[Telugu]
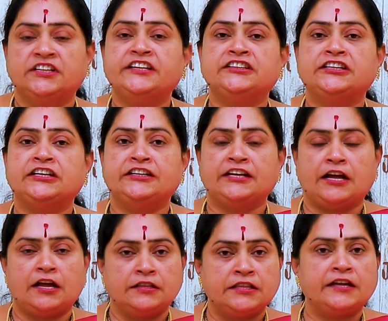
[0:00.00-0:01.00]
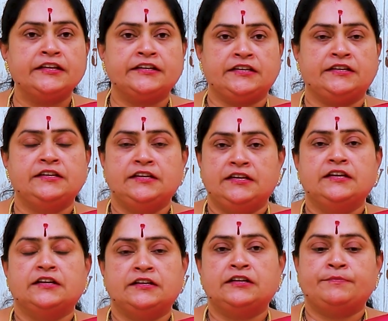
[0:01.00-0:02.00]
ఎందుకంటే దానికి
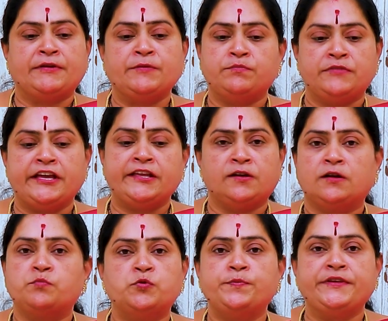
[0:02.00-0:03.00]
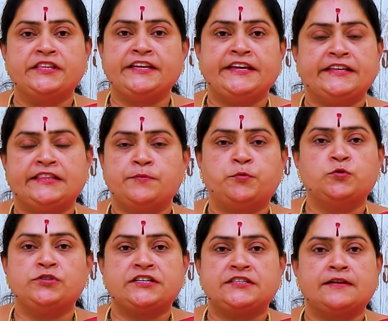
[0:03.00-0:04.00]
మనం నేరుగా భూమి మీద ఏది
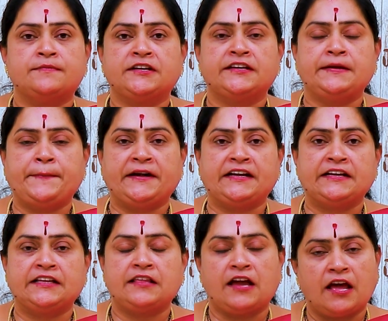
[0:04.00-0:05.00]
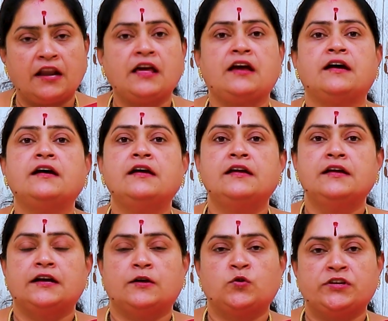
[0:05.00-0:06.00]
పూజా సామాగ్రి పెట్టాం కదా అలా
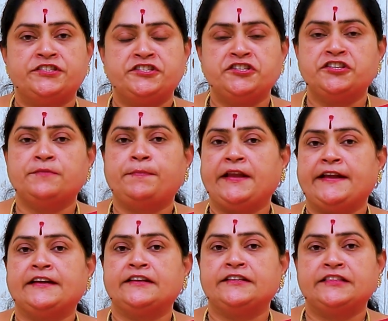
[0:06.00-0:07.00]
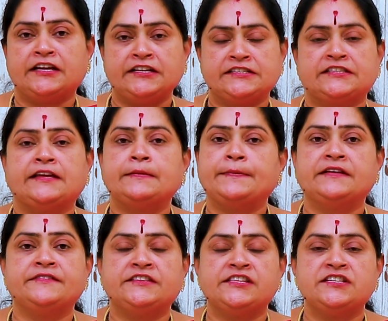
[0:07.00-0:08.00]
ఒక చిన్న ప్లేట్లని దానికి
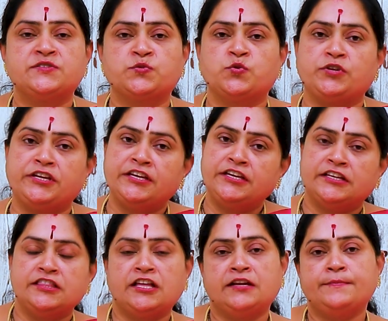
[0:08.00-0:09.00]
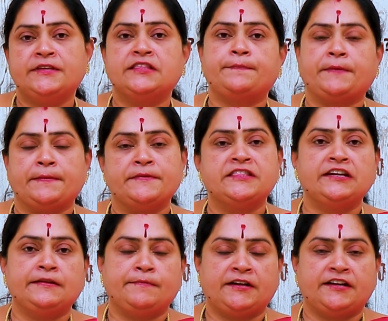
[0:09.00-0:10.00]
సరిపడవి తీసుకొని దాని మీద
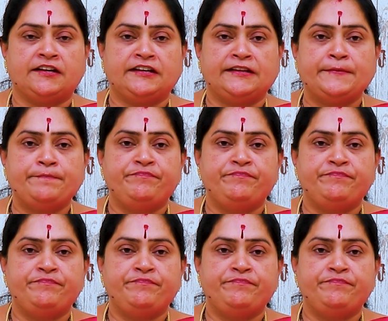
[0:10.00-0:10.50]
ప్రమిదల్ని పెట్టండి